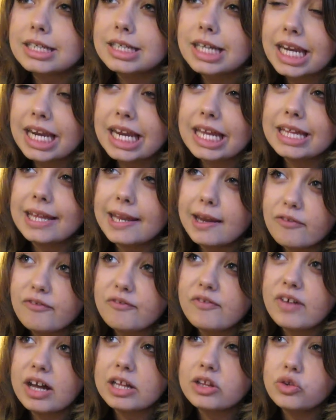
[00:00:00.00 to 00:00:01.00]
credere al
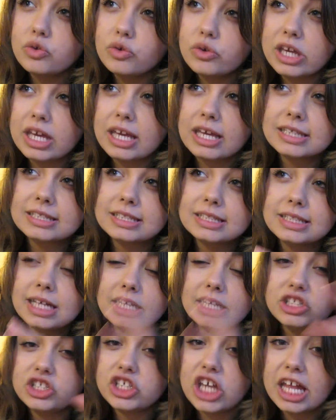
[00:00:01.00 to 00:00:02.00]
fatto che
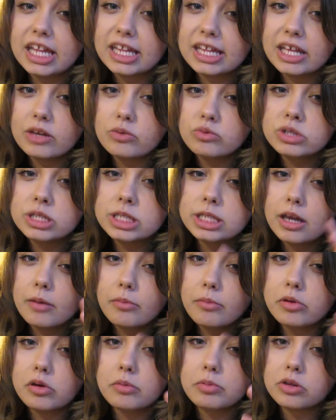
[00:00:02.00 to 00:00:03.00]
sta gente non sia
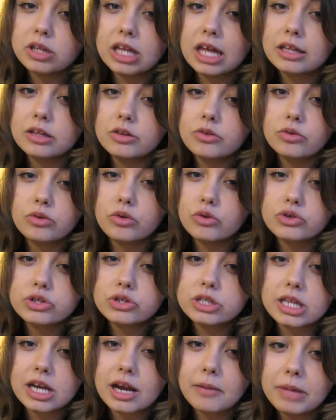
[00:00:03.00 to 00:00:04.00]
proprio tanto
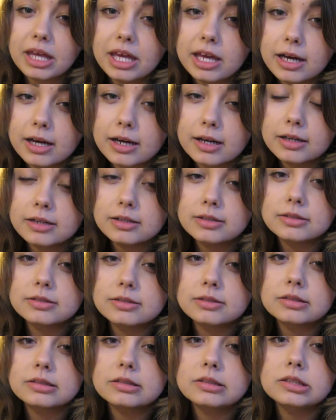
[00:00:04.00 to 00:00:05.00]
nostra amica,
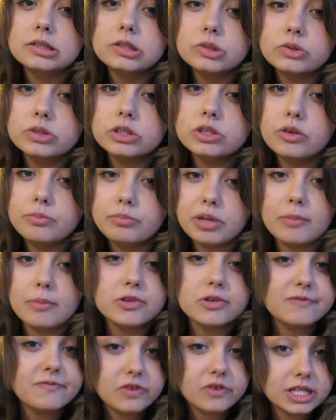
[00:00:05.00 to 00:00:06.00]
noi
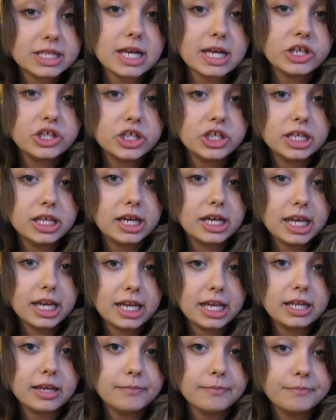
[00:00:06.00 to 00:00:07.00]
dobbiamo sforzarci di
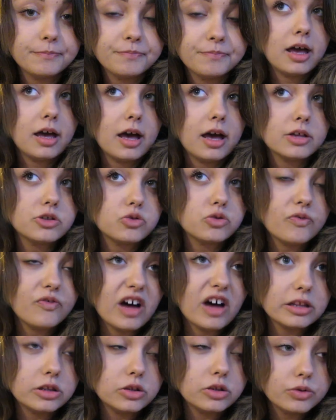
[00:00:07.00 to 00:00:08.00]
credere a sto
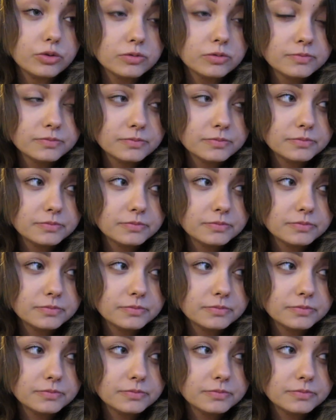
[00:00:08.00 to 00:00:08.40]
fatto.